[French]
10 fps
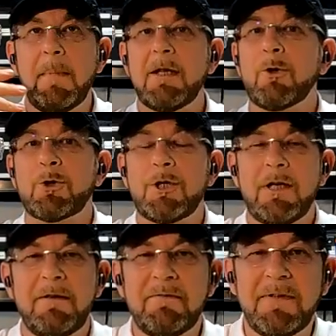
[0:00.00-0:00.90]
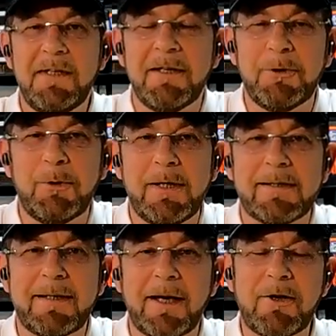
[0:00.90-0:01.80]
m'étanchéifie de
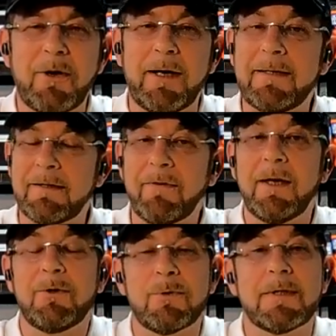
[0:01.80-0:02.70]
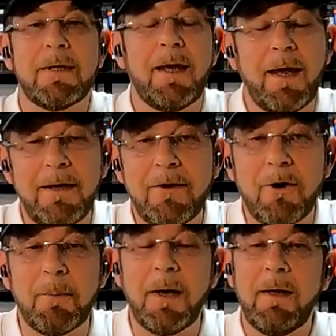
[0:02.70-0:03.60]
l'extérieur et c'est vrai que c'est
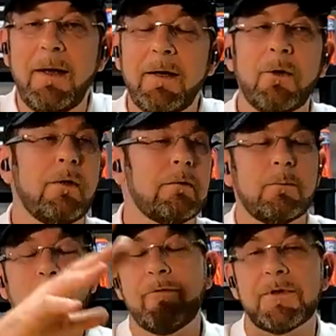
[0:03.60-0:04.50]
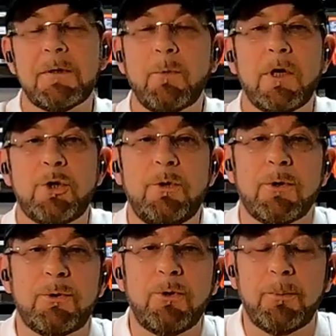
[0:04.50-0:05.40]
énorme. moi forcément là je suis
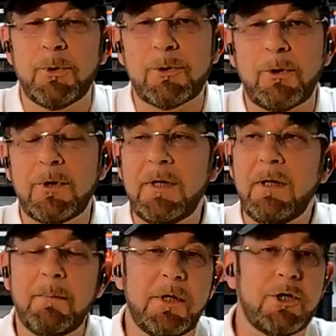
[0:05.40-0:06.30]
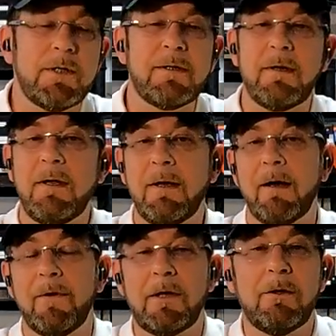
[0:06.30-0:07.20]
dans une ambiance tranquille mais j'ai essayé
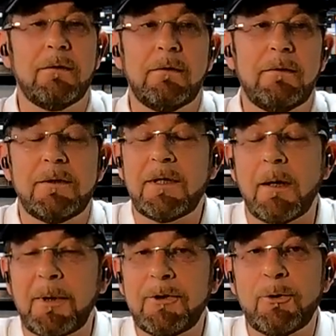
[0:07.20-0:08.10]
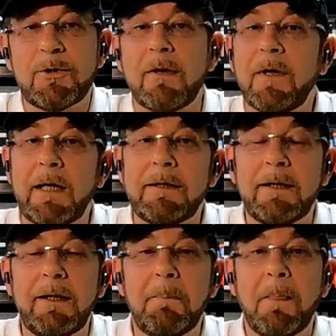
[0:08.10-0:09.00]
avec le ce qui est impressionnant c'est avec la
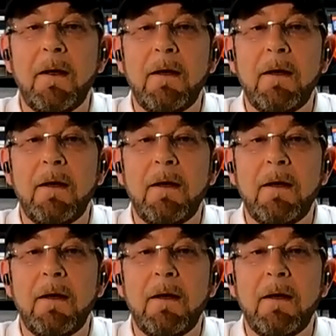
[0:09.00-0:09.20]
télé.